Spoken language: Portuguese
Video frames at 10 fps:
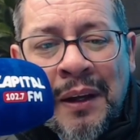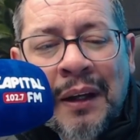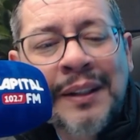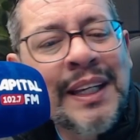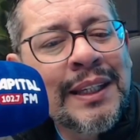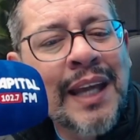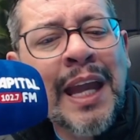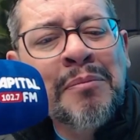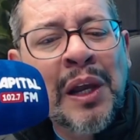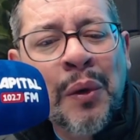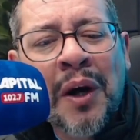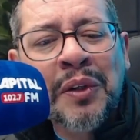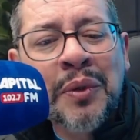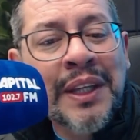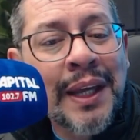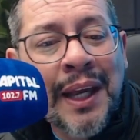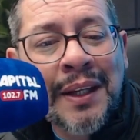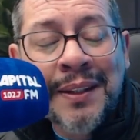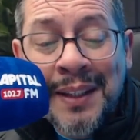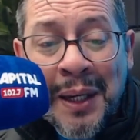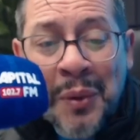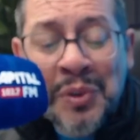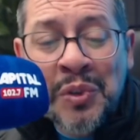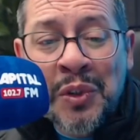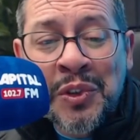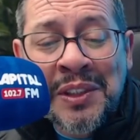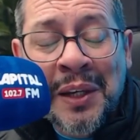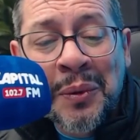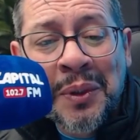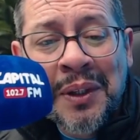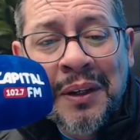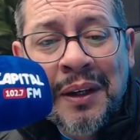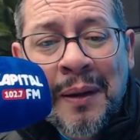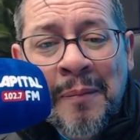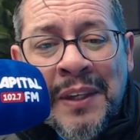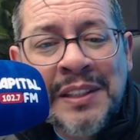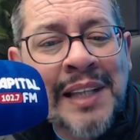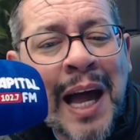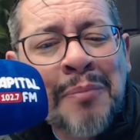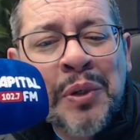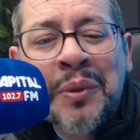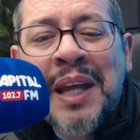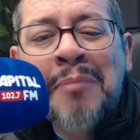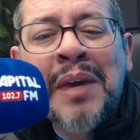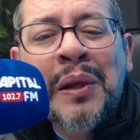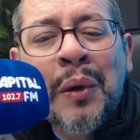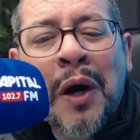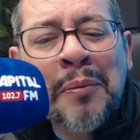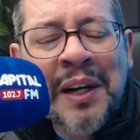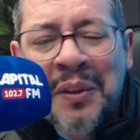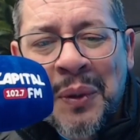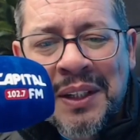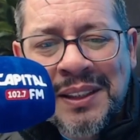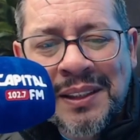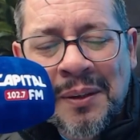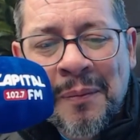Ninguém melhor do que Ele, Deus, nosso Senhor, sabe o que é melhor para nós.